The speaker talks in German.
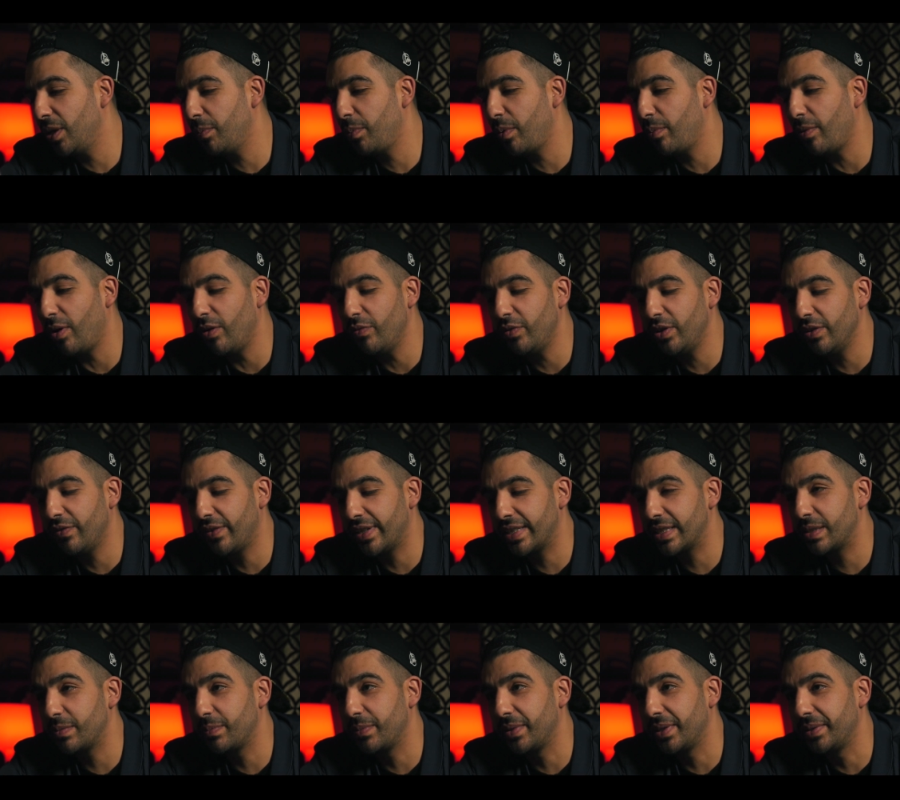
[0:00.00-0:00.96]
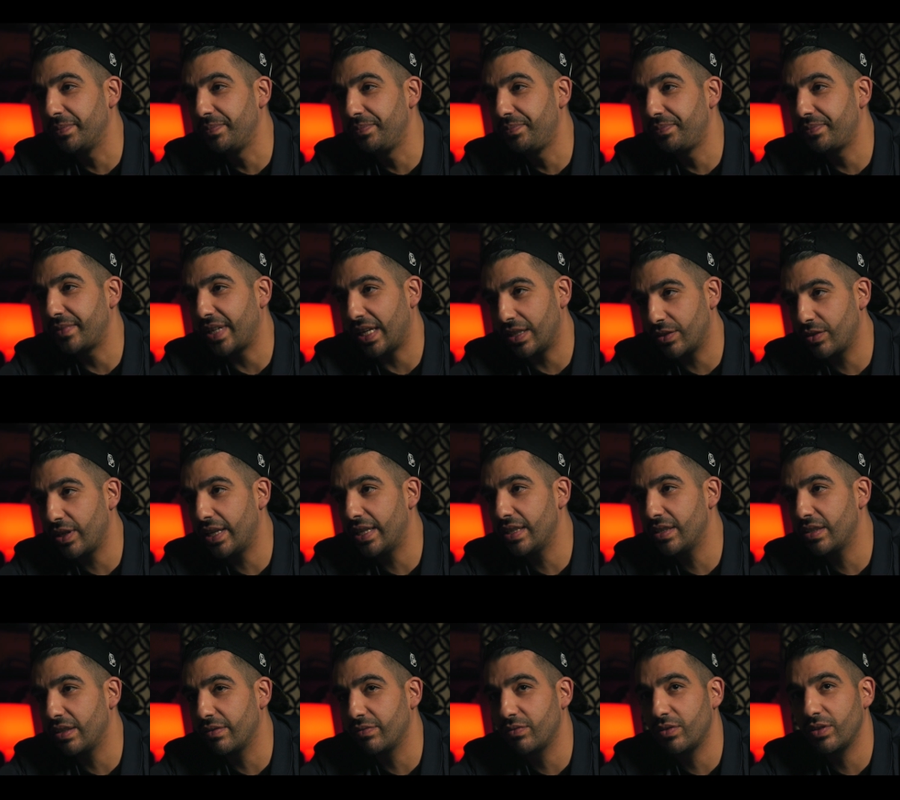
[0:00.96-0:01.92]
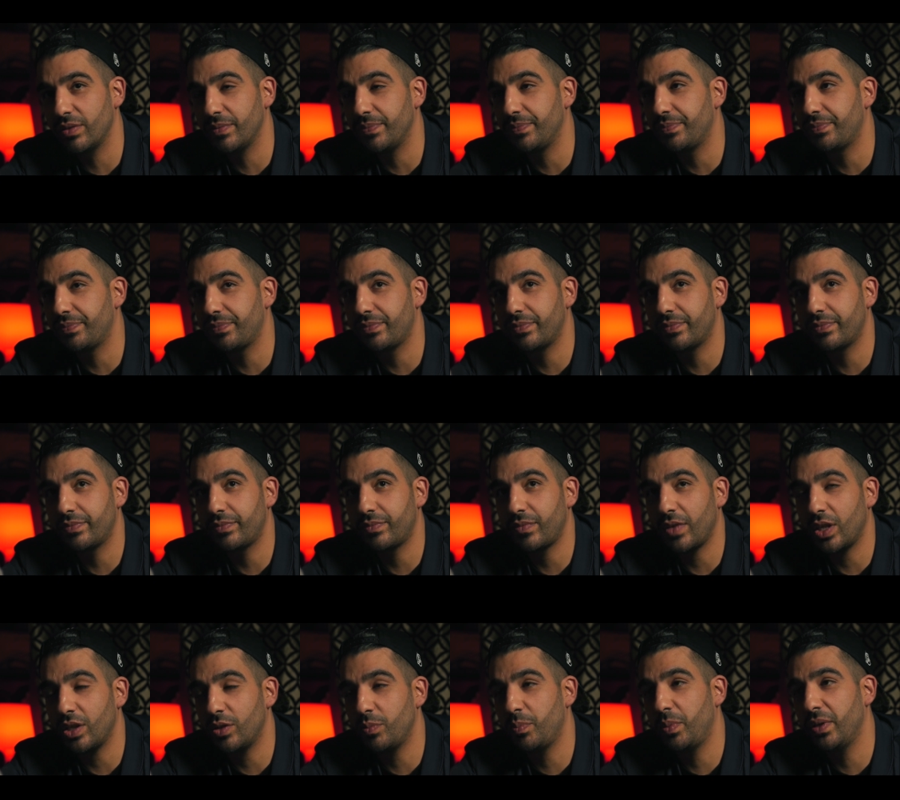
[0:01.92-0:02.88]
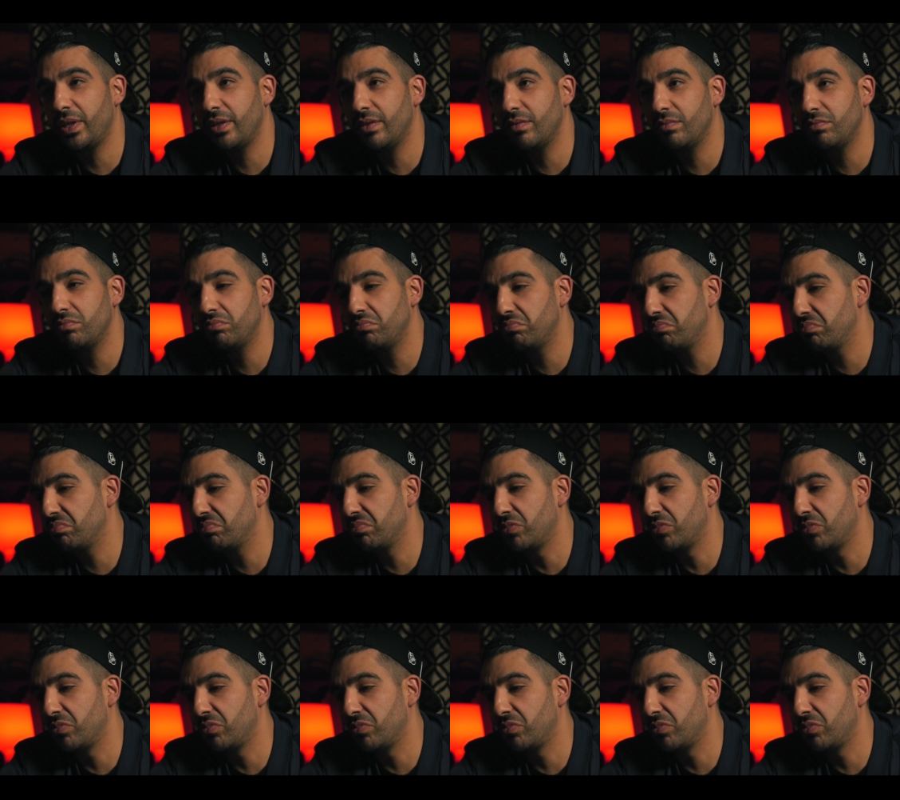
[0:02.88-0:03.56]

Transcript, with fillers: mit Hip-Hop aufgewachsen bin. Also ernsthaft. Wie alt bist du jetzt? Ich bin